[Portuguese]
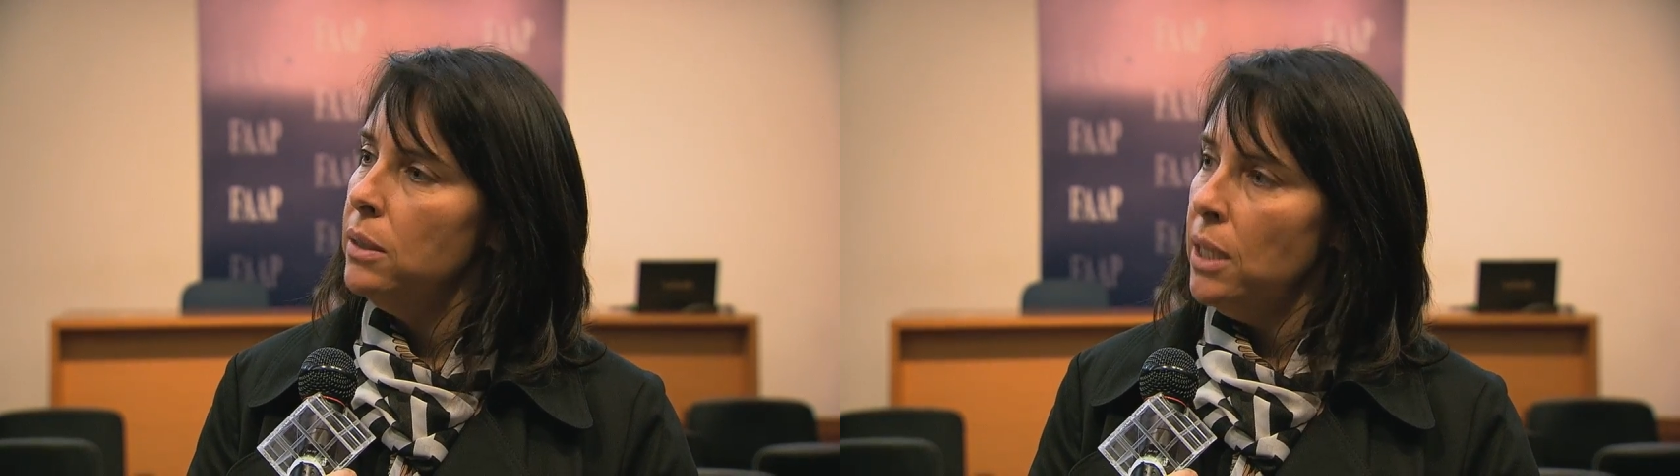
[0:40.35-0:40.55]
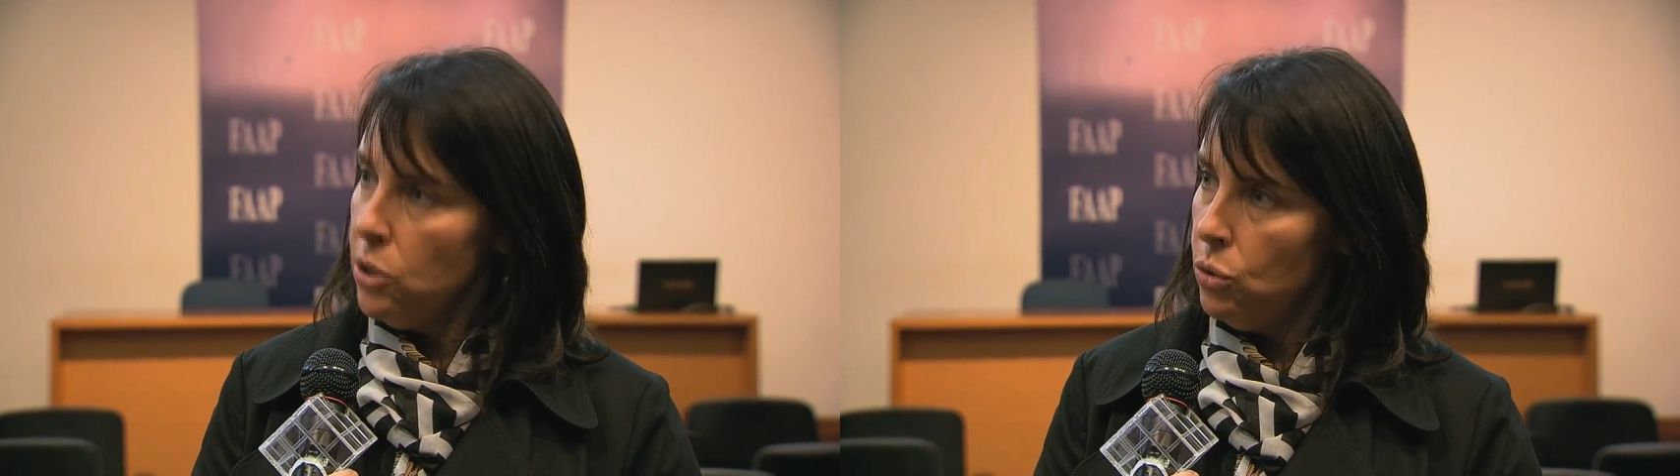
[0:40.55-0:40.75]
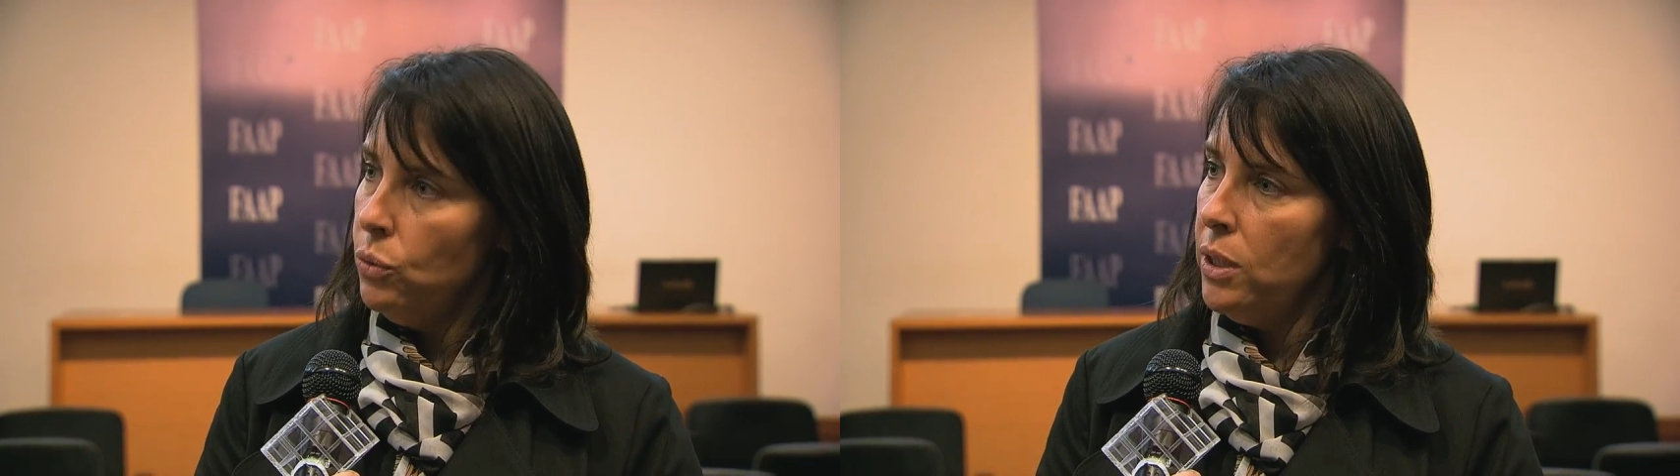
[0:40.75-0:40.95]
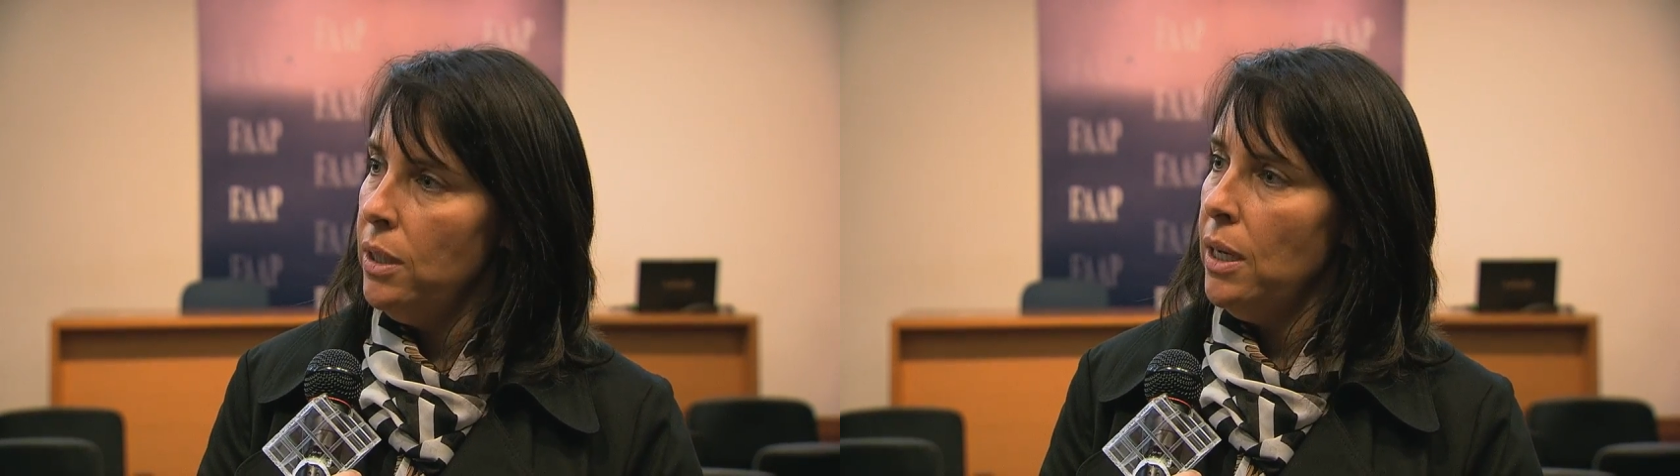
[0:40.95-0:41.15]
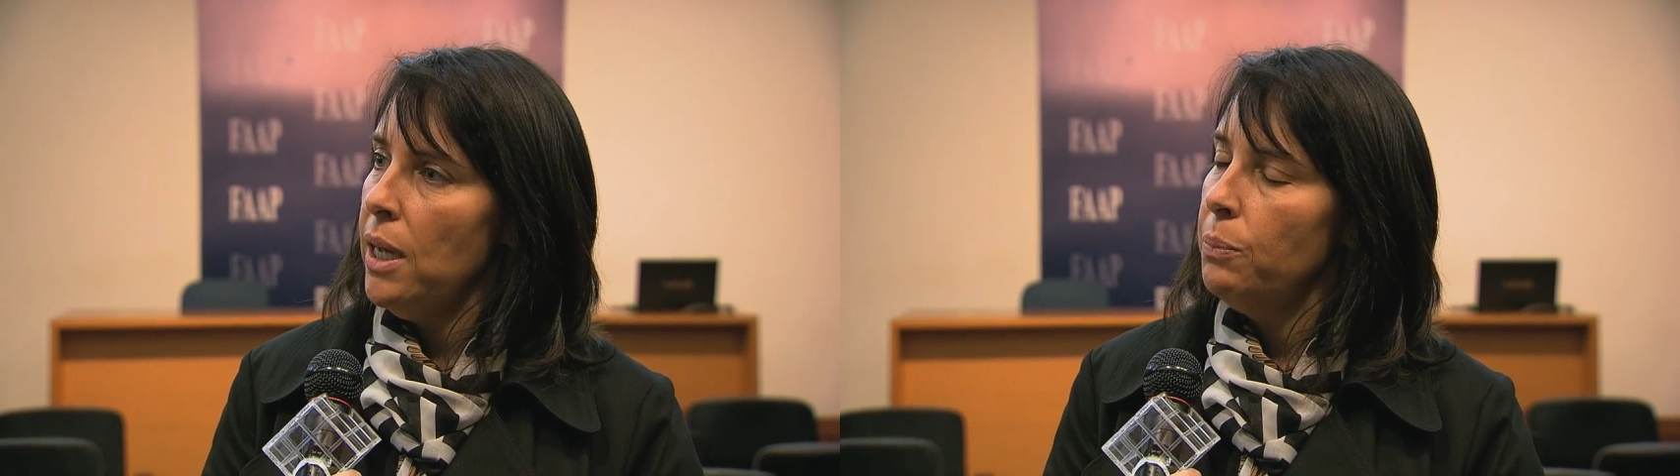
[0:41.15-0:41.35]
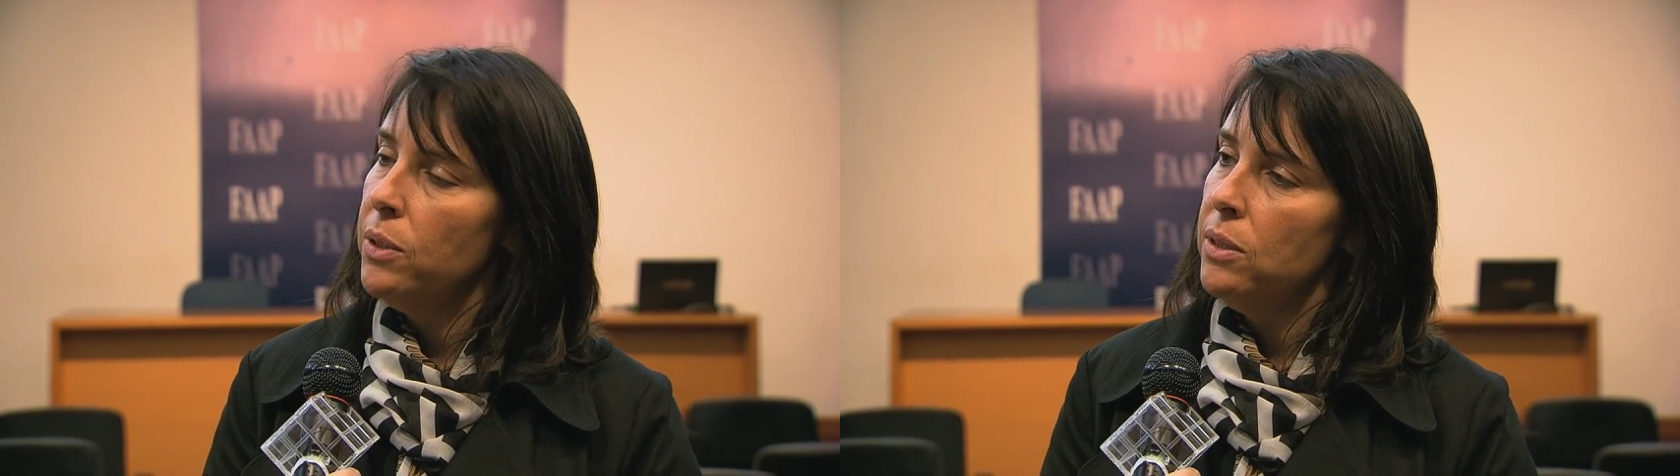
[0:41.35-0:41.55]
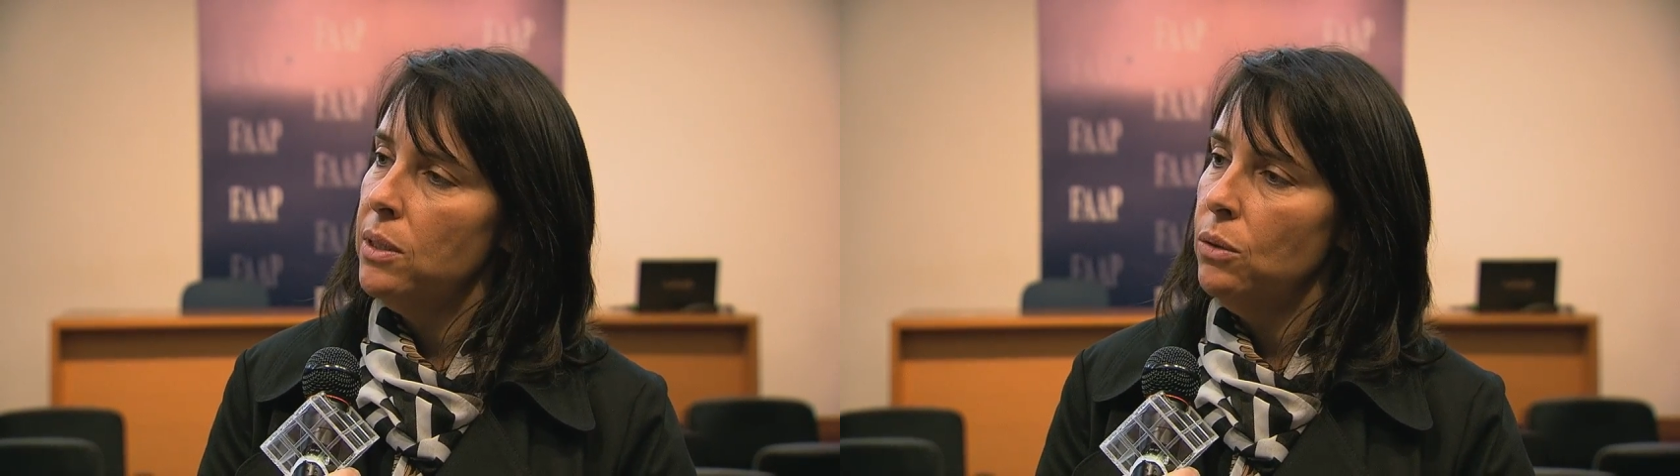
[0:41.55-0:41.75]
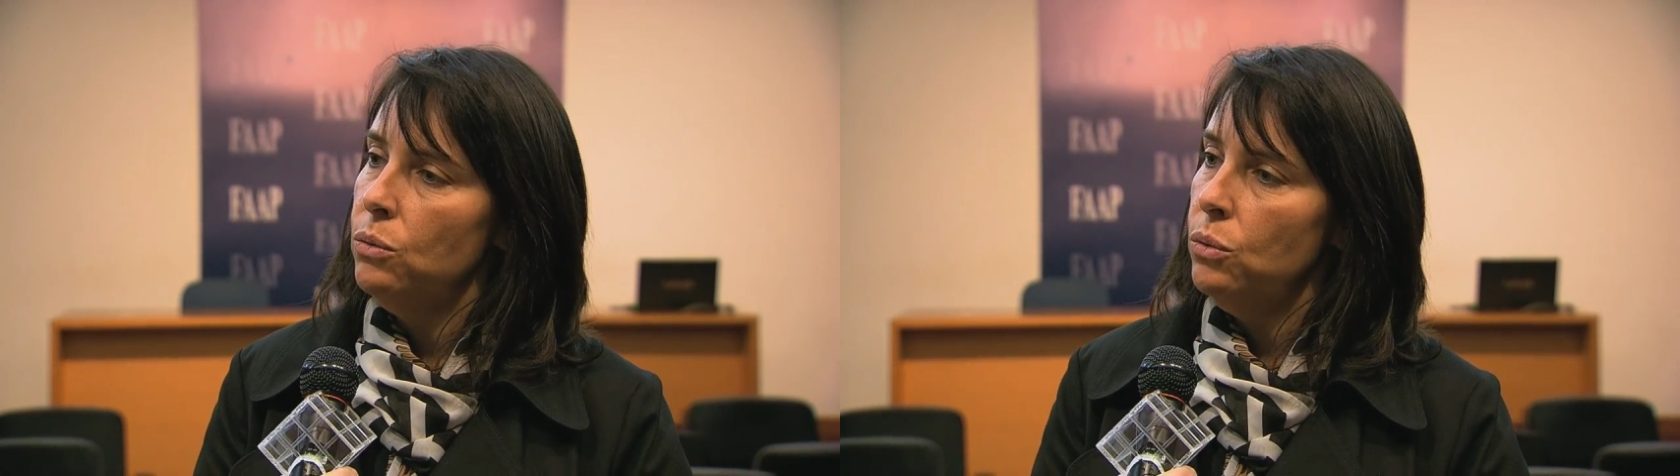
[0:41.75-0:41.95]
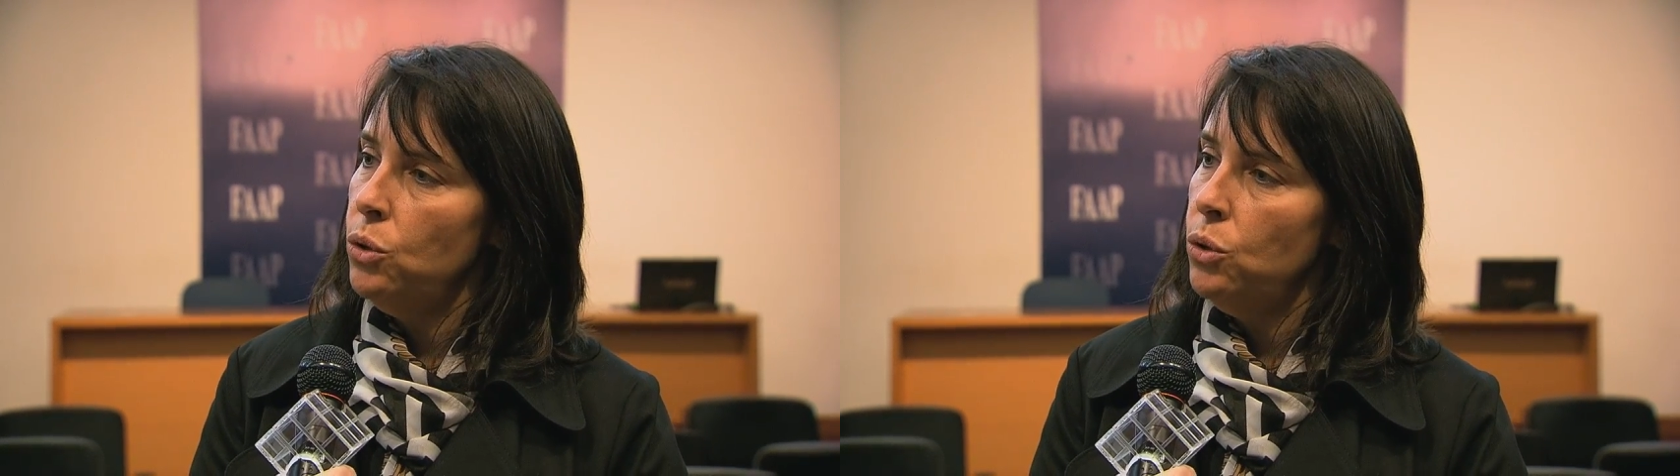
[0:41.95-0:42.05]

destruir a reputação